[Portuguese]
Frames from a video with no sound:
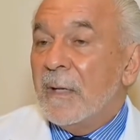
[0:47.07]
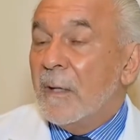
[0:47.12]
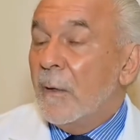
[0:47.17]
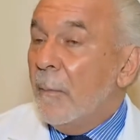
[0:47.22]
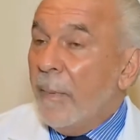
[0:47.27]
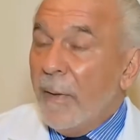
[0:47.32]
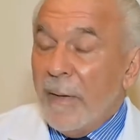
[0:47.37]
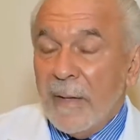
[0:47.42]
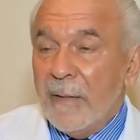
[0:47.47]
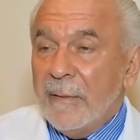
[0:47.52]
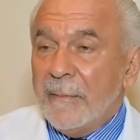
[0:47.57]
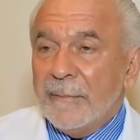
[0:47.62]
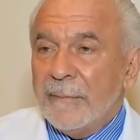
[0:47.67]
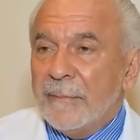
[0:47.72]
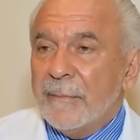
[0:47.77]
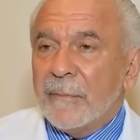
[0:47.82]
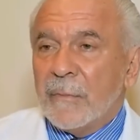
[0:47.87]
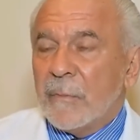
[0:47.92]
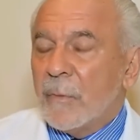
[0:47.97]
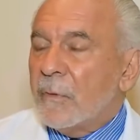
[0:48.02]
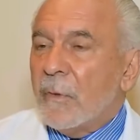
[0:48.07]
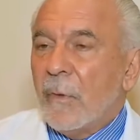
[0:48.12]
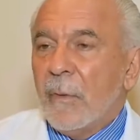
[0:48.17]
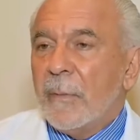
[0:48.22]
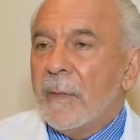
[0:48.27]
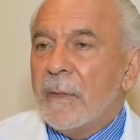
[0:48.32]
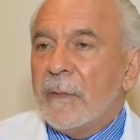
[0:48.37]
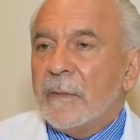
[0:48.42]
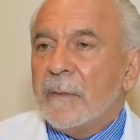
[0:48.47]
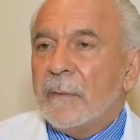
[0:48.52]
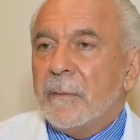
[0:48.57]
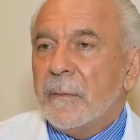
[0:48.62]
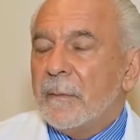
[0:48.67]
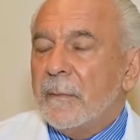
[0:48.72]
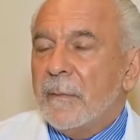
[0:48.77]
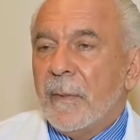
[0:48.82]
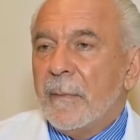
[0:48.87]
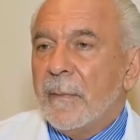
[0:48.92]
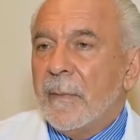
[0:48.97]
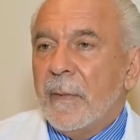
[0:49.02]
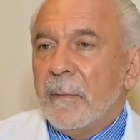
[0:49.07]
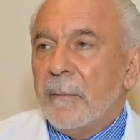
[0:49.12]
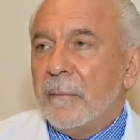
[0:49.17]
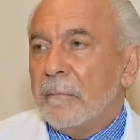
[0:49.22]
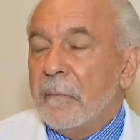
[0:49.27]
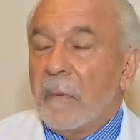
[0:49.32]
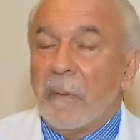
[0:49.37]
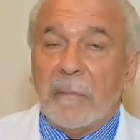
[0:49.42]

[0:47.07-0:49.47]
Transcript: Eu parei totalmente de beber